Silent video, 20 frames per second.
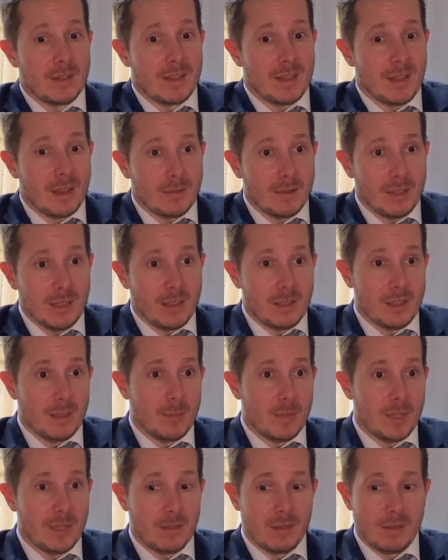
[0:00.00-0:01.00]
de service, les
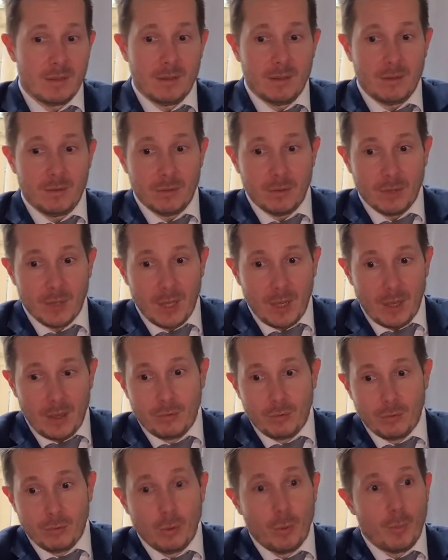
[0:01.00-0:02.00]
métiers
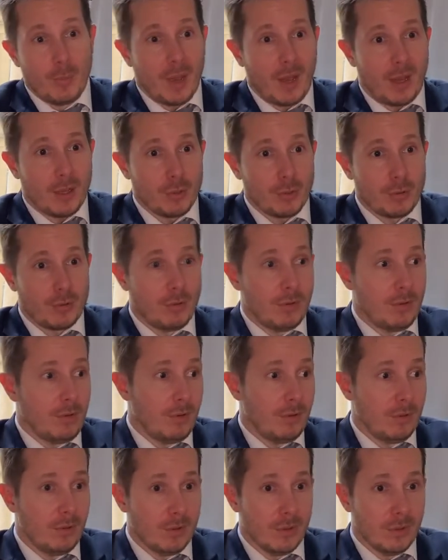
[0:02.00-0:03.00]
d'opération
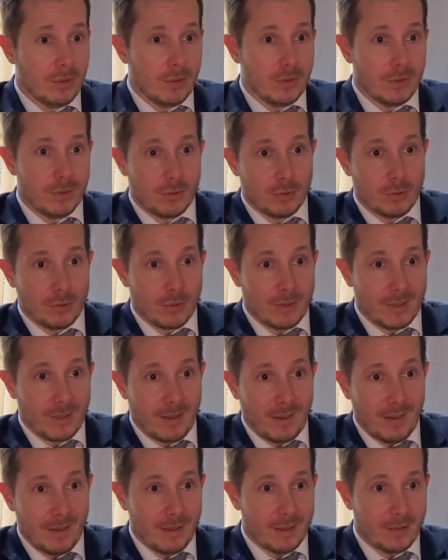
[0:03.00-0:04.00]
sur le
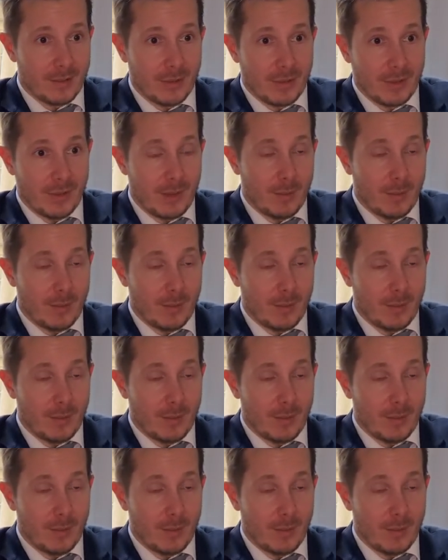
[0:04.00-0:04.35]
terrain, etc.